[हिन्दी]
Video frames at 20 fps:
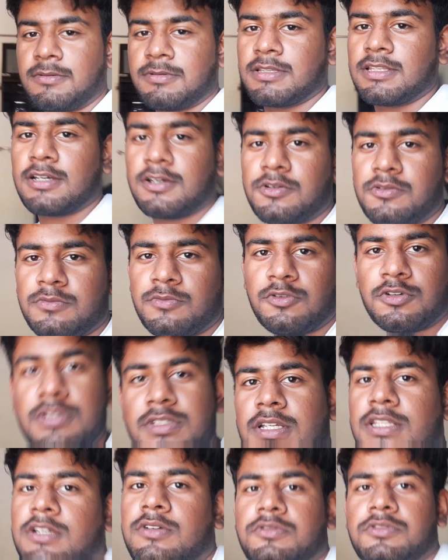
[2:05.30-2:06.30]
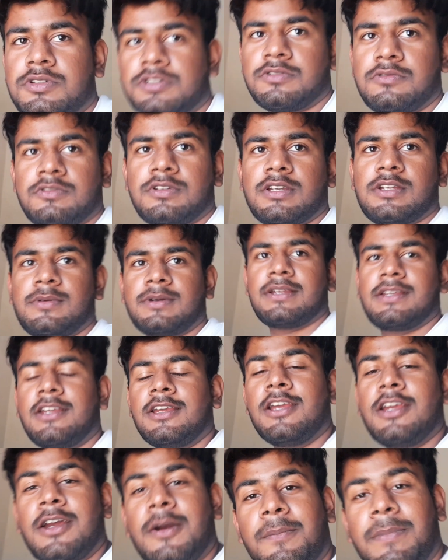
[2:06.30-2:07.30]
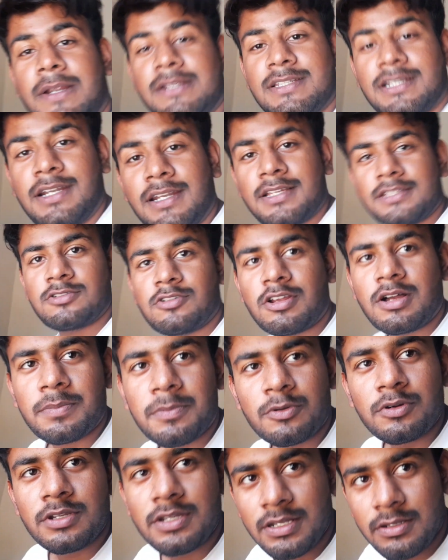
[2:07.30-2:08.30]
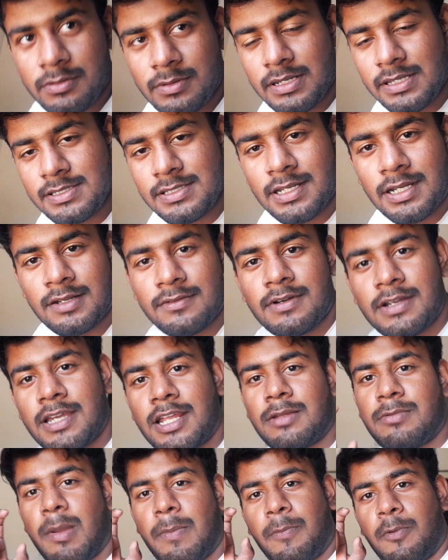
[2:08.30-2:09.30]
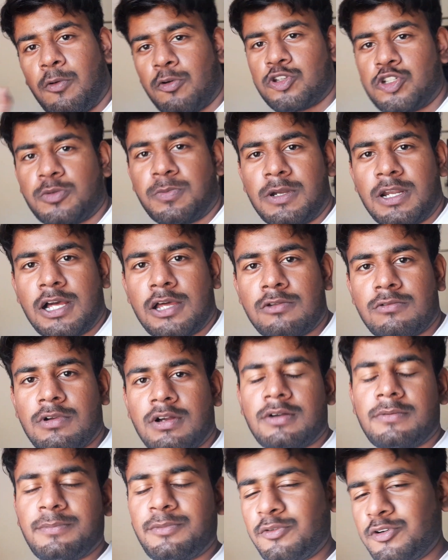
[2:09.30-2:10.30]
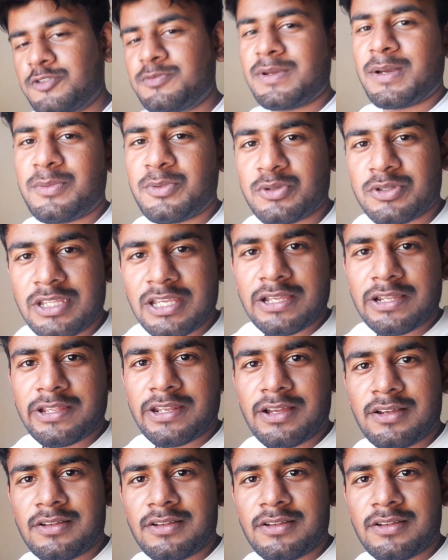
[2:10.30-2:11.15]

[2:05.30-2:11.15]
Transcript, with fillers: बता रहा हूँ बहुत ज़्यादा खुशी हो रही है परसेंटेज और आपको रिजल्ट वगैरह मैं पोस्ट पे डालूंगा पोस्ट पे आप देख लेना